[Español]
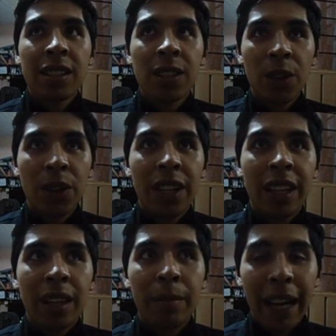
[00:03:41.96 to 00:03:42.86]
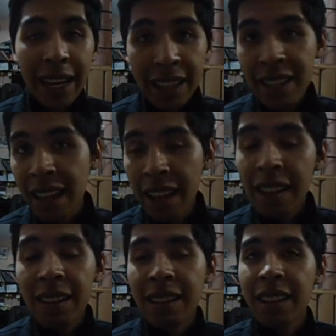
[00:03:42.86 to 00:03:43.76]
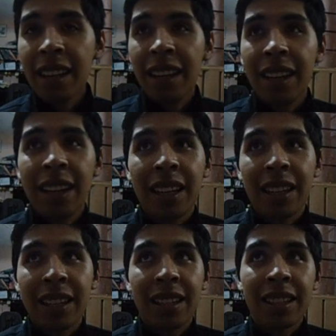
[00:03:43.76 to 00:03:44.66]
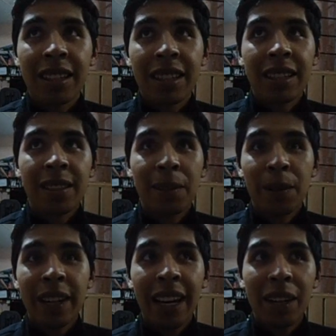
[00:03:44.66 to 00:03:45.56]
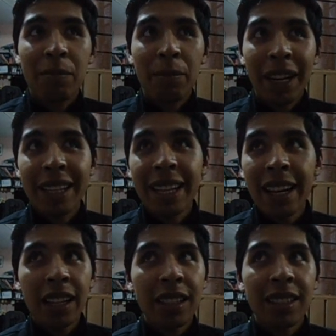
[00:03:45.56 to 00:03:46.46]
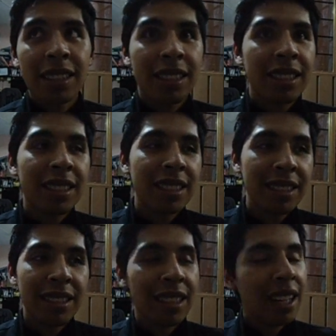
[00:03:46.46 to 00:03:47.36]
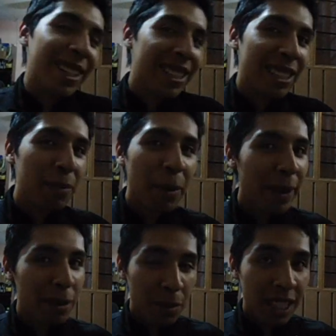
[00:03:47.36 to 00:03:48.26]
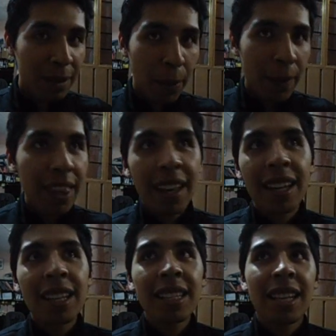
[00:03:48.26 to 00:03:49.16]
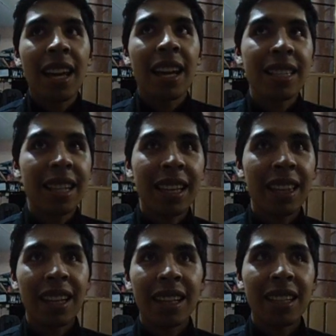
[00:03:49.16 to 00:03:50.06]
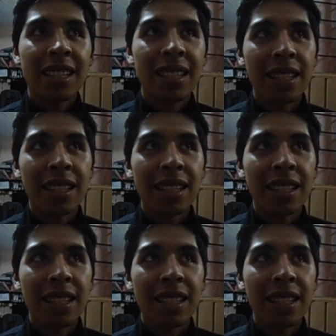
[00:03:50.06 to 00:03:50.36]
soy barista en una empresa no, no preparo muchas bebidas, eh, así que digas,